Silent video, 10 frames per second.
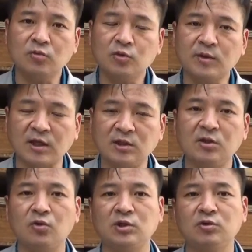조금 좀
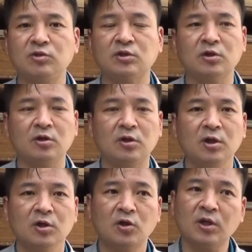다채로워지고 있어요
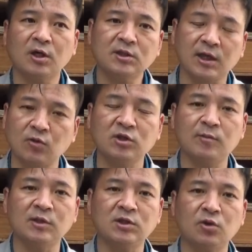여태까지
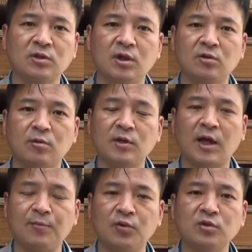자동차만 찍었다 그러면
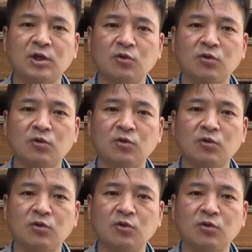앞으로는